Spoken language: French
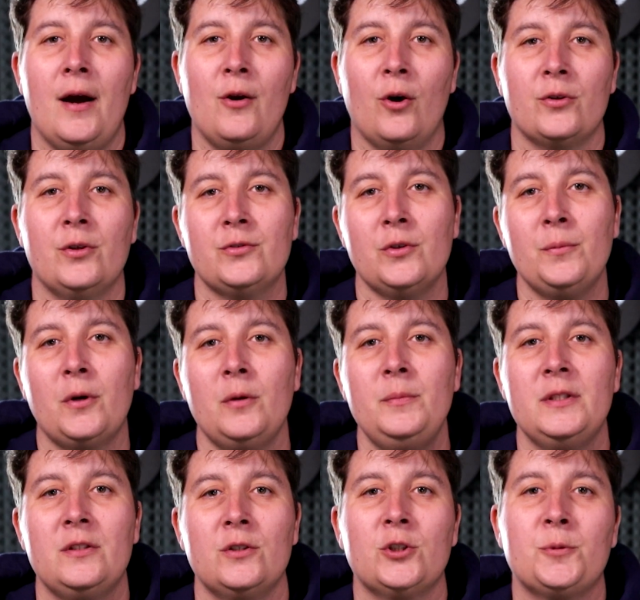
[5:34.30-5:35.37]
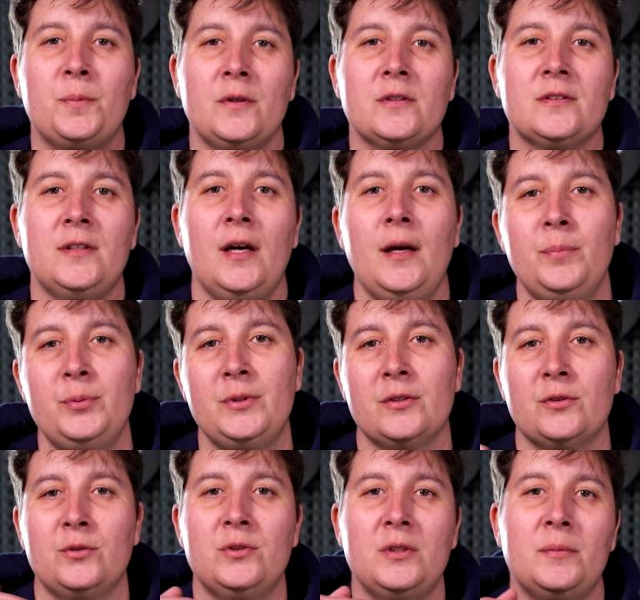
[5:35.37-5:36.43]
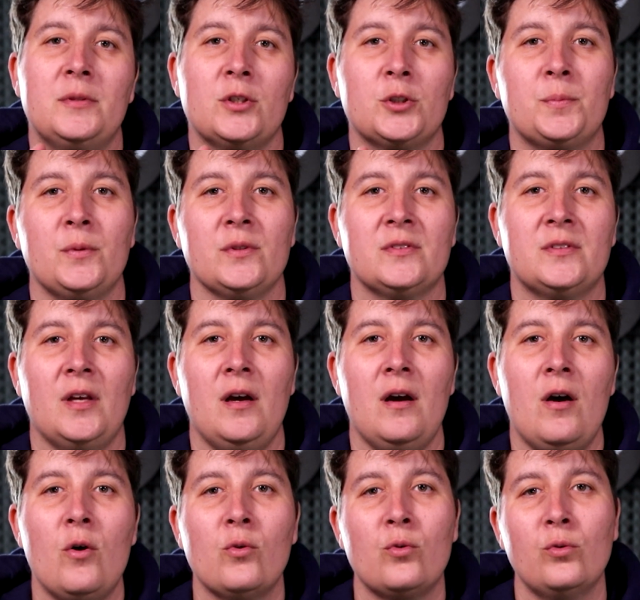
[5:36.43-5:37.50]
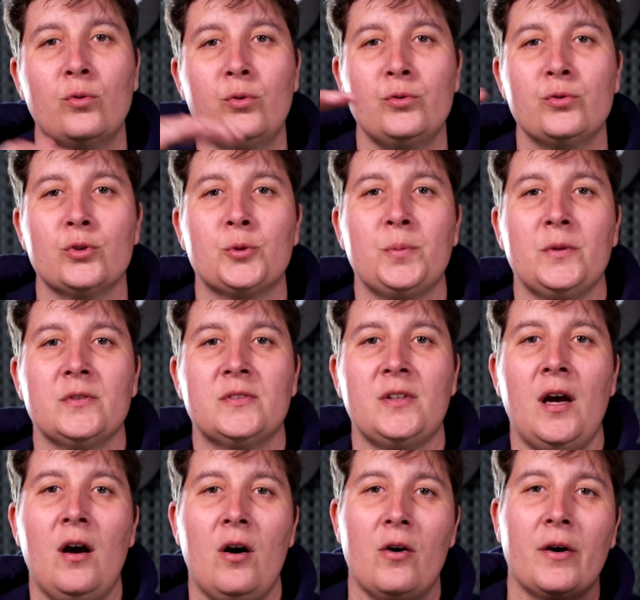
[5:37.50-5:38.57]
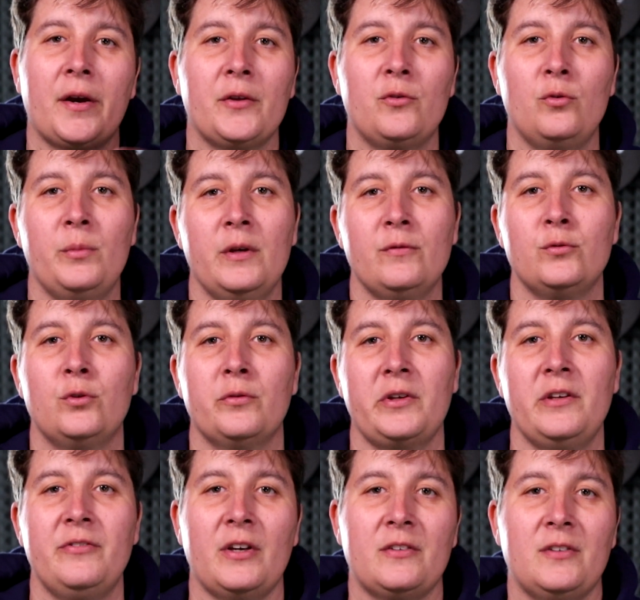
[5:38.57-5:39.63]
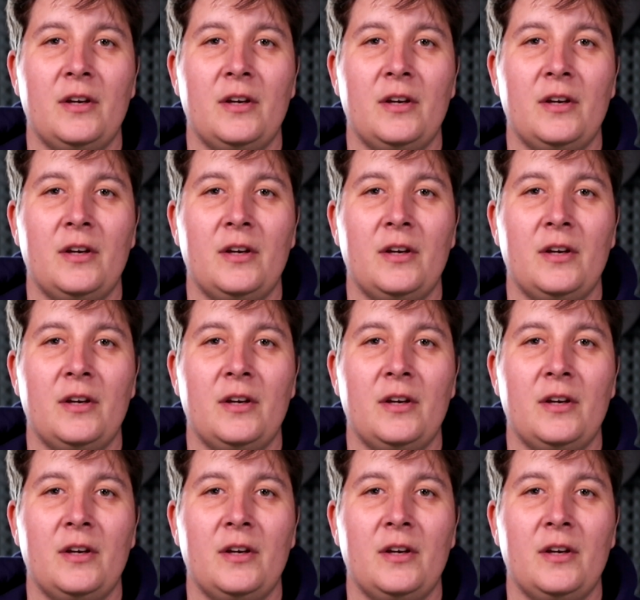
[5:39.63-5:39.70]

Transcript: alors, dans un premier temps, je pense ça, puis dans un deuxième temps, je pense ça, en conclusion, je pense ça, en résumé, vous devriez faire